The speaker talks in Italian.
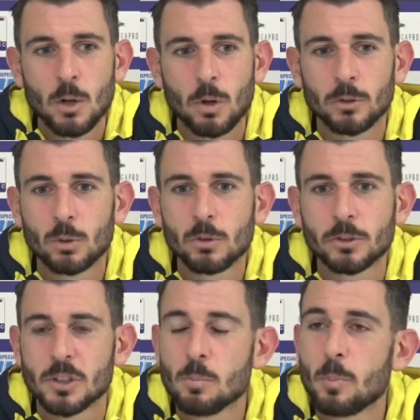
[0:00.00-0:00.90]
quanto uno
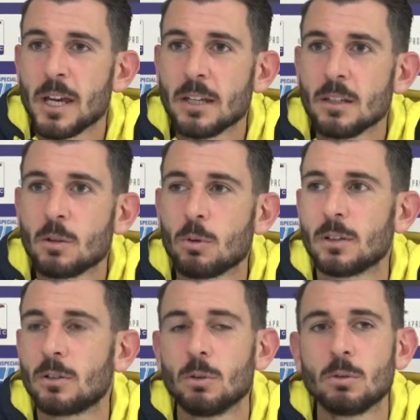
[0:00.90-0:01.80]
si impegni,
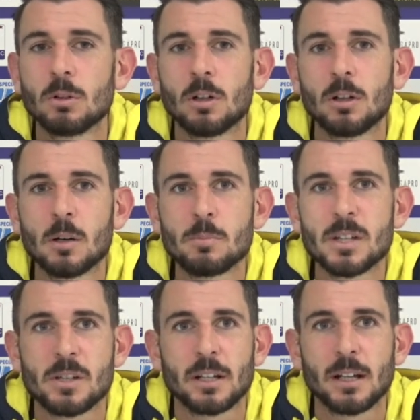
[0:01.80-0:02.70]
quanto uno abbia
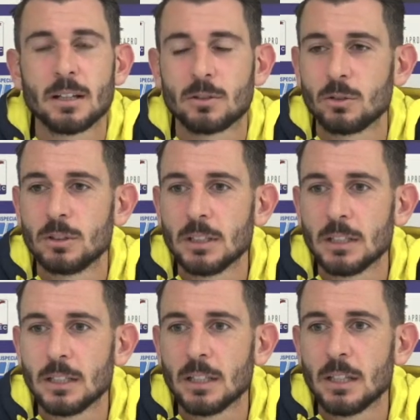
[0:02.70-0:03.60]
cercato
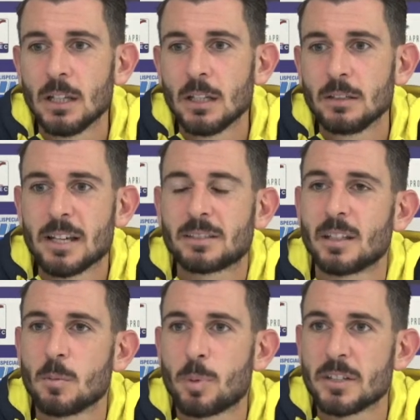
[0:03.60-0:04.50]
di, di
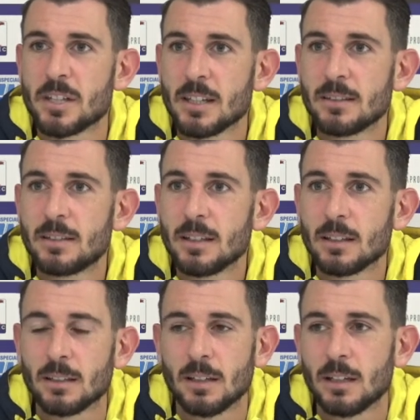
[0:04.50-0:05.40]
essere
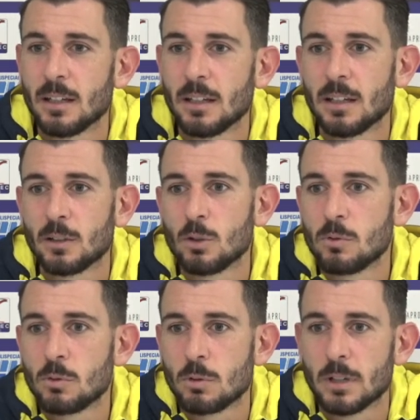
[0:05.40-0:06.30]
presente eh,
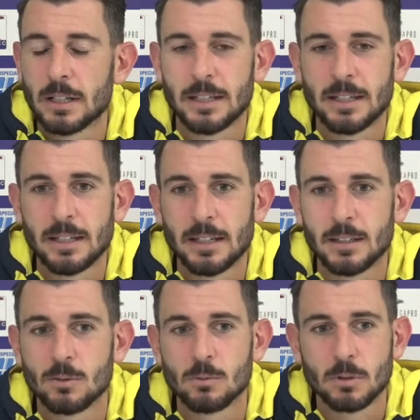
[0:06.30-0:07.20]
dovunque,
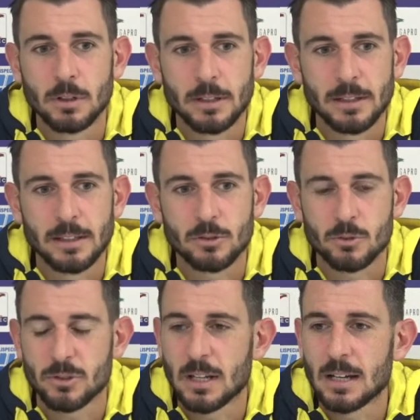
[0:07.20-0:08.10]
dovunque, sono
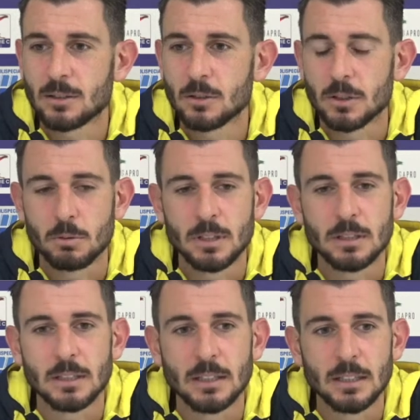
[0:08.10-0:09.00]
stato e
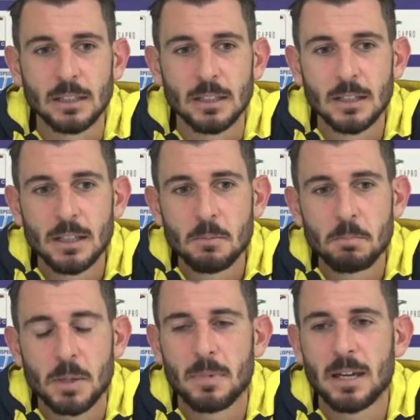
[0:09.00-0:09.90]
quindi
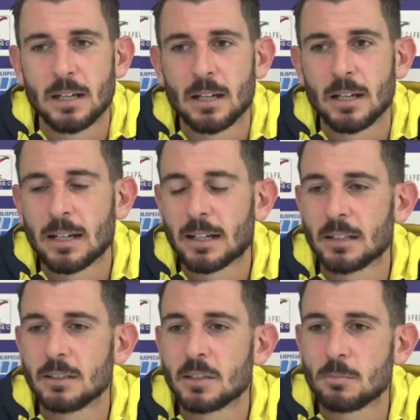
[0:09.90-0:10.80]
per me è una, è una,
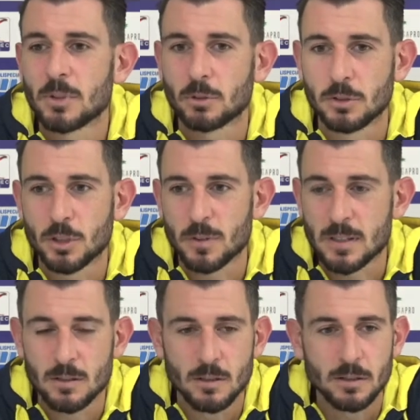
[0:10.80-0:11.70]
grandissima
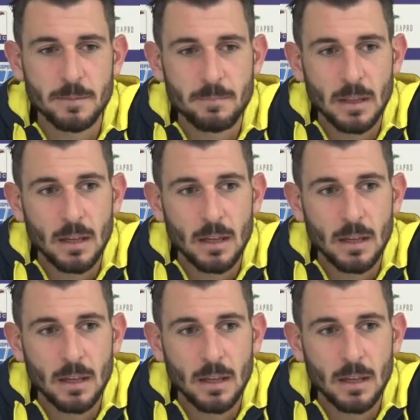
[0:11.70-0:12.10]
soddisfazione